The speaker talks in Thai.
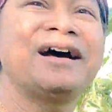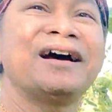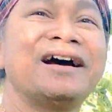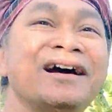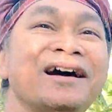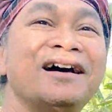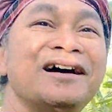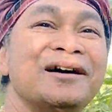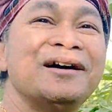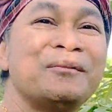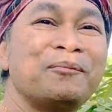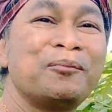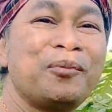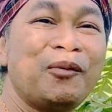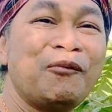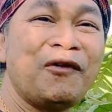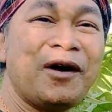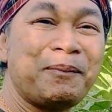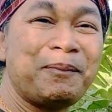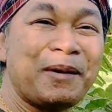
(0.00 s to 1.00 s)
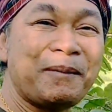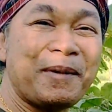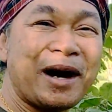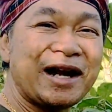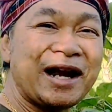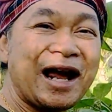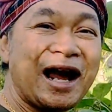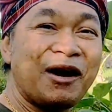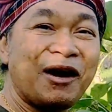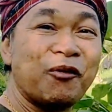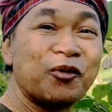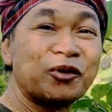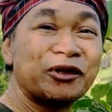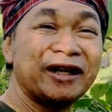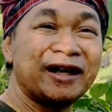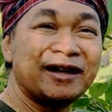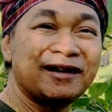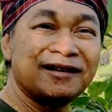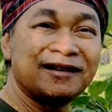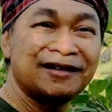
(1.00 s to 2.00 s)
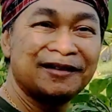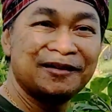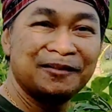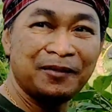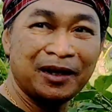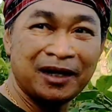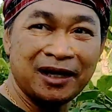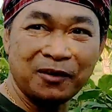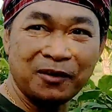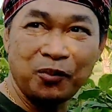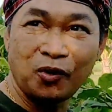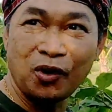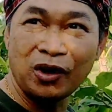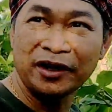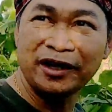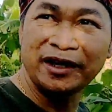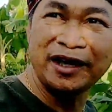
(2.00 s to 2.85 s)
นะผมว่าประมาณ ห้าหก เดือนมะเขือพว